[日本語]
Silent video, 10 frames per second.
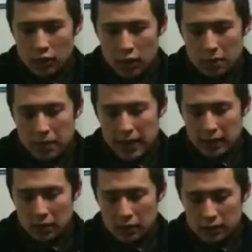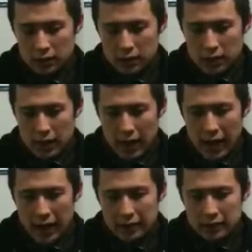4年前の
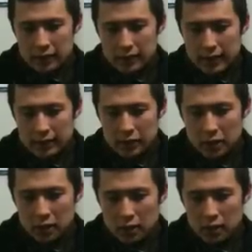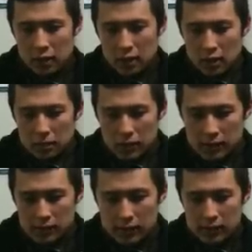安藤選手の
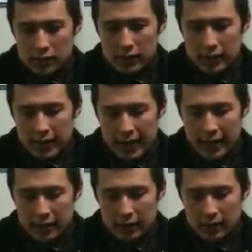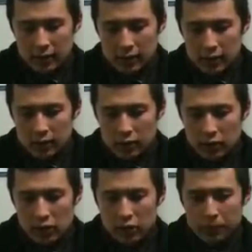もう屈辱的な
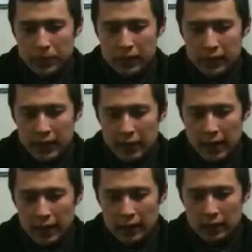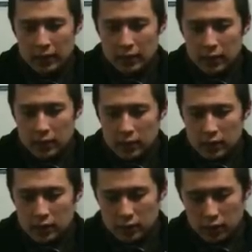トリノオリンピックからは
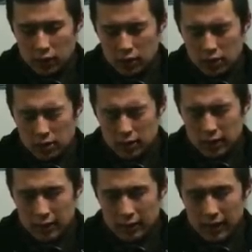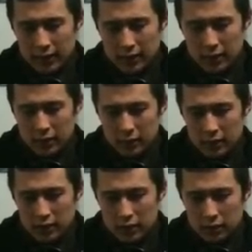相当なぐらいの
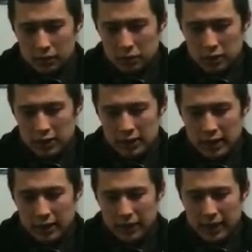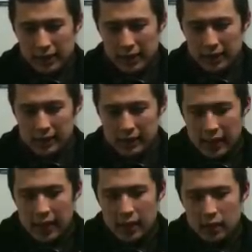もう進化が見られたんで
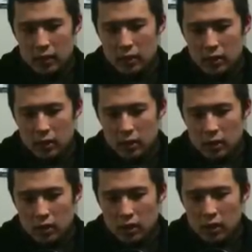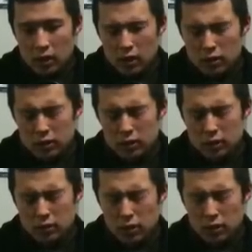すが本
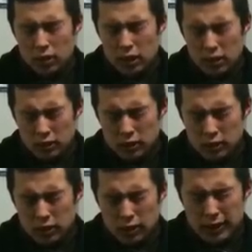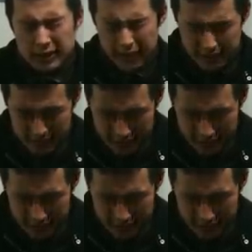当に本当に残